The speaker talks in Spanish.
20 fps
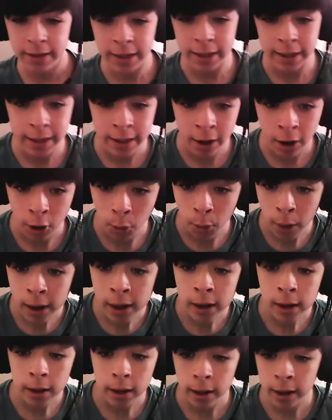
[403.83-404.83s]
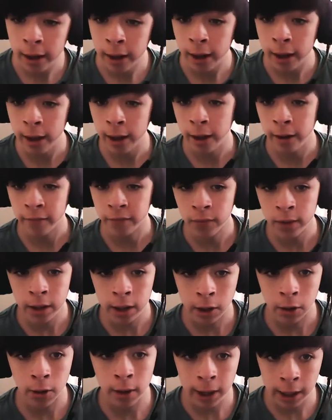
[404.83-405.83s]
No, igual eh, fuera
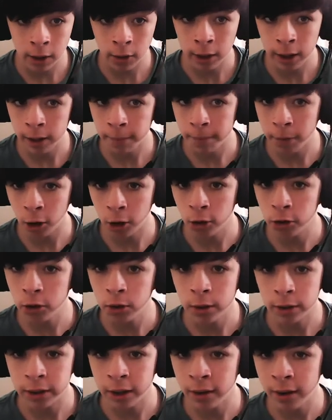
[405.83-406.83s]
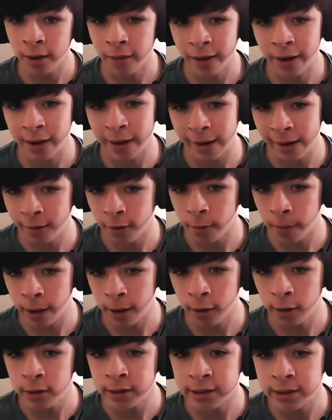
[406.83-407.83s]
de juego creo que el pronóstico hasta ahora va
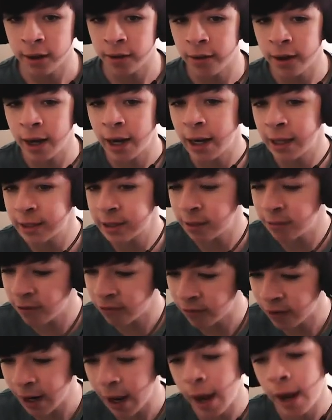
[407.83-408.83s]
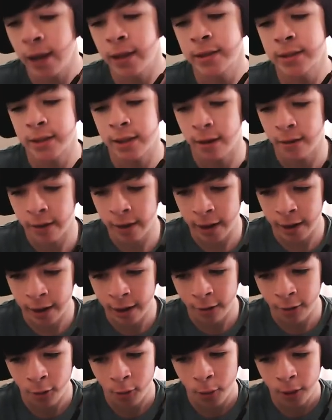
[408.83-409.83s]
recopado. Se vienen las semifinales, se
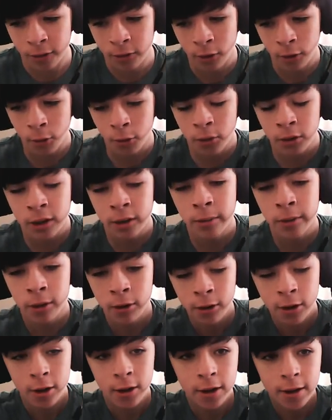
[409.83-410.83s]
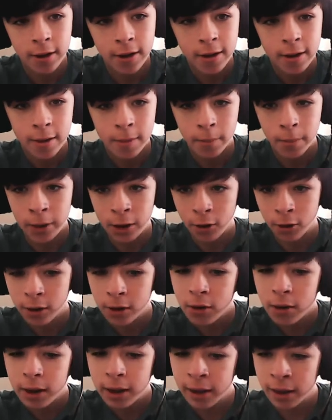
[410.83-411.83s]
vienen los cuatro últimos. Pero
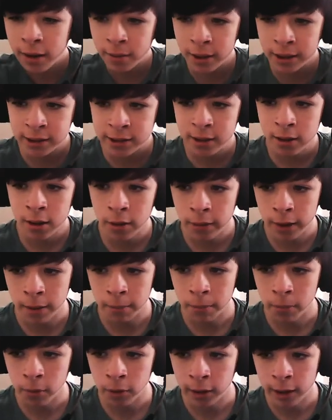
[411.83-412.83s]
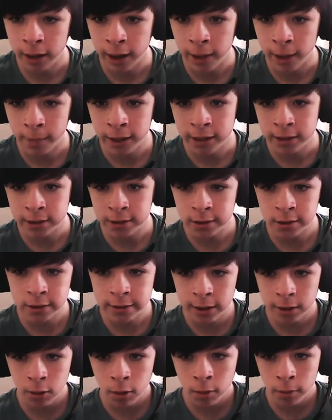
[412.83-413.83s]
creo que es demasiado bien, porque la maldición
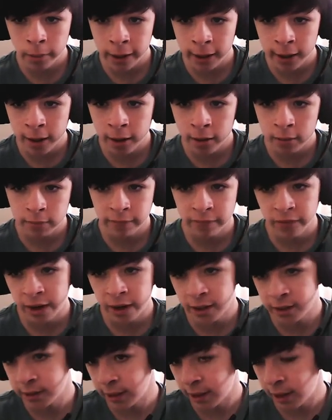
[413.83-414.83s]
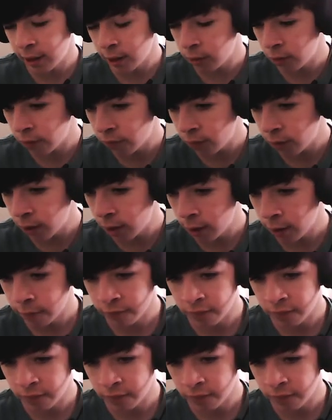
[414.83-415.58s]
se cumple acá, Francia quedando afuera en